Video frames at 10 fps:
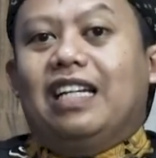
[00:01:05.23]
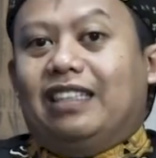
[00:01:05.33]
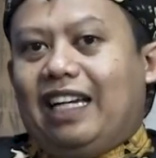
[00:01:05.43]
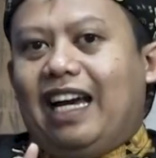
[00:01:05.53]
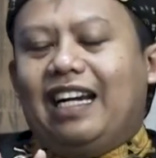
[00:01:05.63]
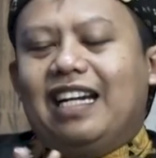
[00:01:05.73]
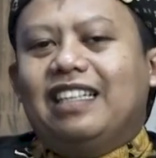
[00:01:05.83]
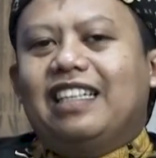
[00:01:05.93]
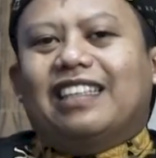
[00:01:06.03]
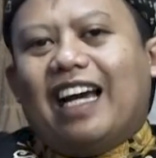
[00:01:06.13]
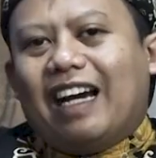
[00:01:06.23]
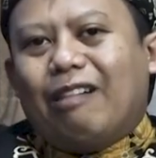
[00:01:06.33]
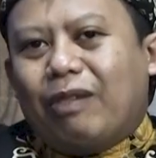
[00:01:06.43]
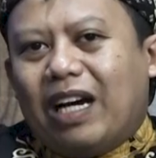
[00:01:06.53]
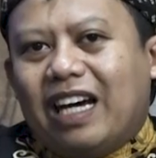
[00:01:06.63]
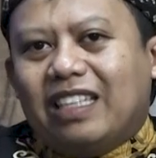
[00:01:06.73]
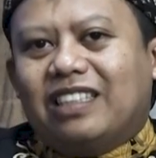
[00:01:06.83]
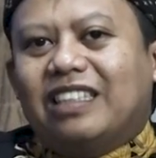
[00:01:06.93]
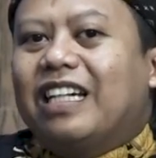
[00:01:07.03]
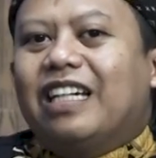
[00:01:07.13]
Nah sekarang kita akan
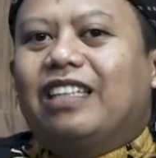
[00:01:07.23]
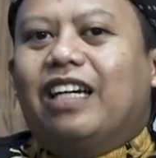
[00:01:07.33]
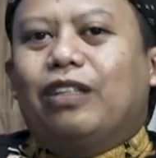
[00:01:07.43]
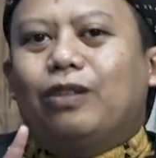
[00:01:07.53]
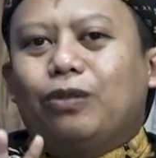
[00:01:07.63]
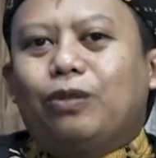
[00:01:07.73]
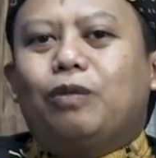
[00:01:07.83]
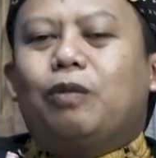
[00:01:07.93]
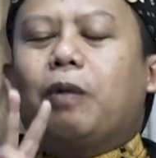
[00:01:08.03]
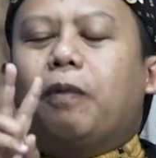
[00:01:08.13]
bahas yaitu